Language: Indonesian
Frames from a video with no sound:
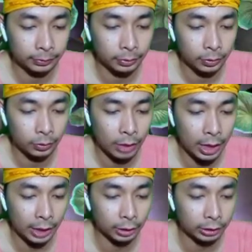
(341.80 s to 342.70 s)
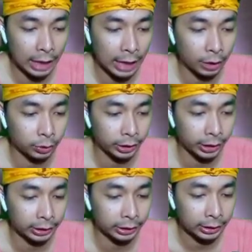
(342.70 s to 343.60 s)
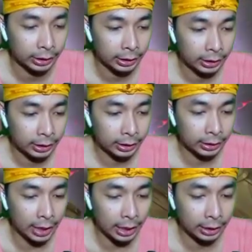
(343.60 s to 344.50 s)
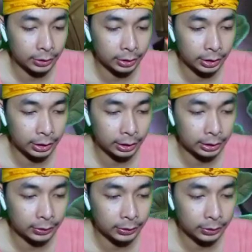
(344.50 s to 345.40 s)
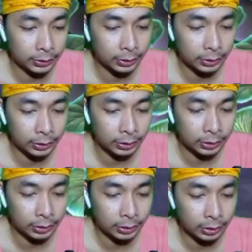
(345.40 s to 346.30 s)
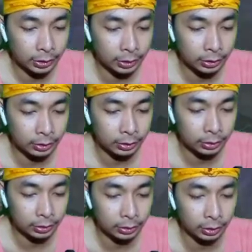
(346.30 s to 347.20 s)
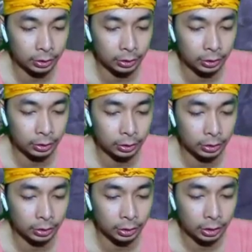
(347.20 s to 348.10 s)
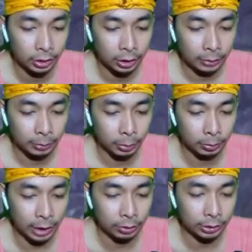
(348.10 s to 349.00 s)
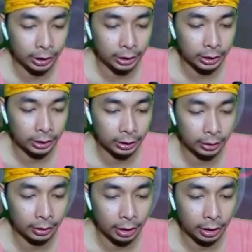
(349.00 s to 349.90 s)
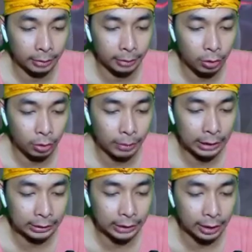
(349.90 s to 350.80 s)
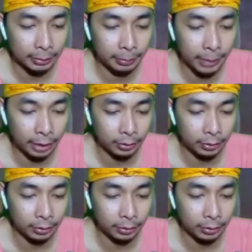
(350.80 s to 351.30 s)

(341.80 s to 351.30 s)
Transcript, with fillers: Waduh, takut ya guys. Takut ya guys. Oh. Uh. Uh, oh, oh belum tahu saya ini harimau macan rembah.